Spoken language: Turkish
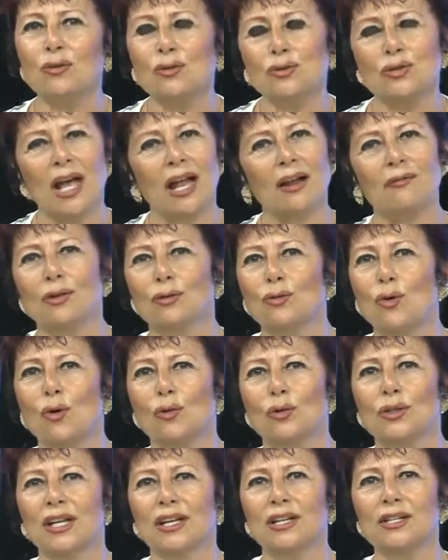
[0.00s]
güzel ve
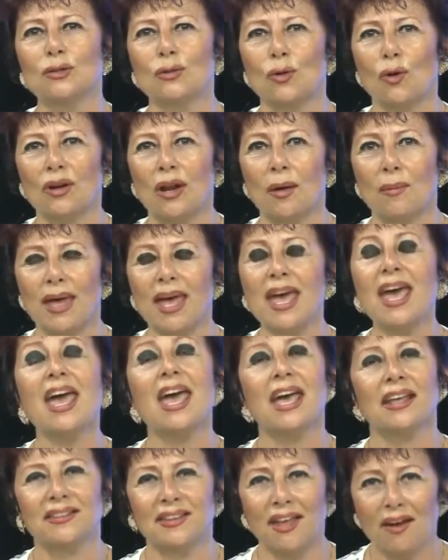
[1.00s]
doğruları söylemeye
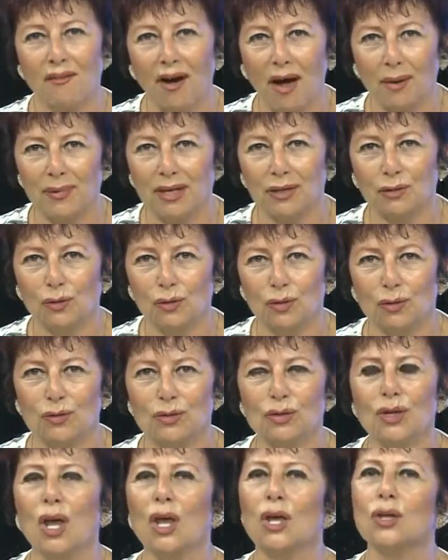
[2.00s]
devam
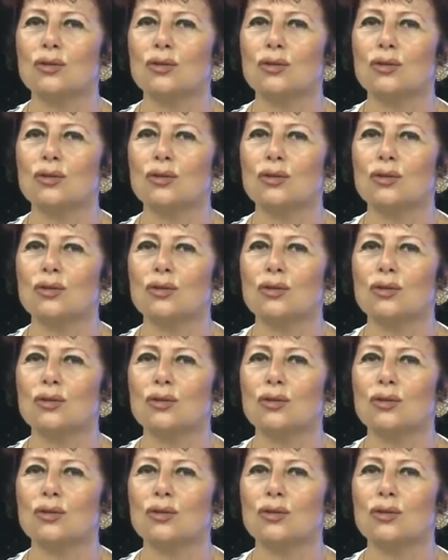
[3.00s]
ediyoruz.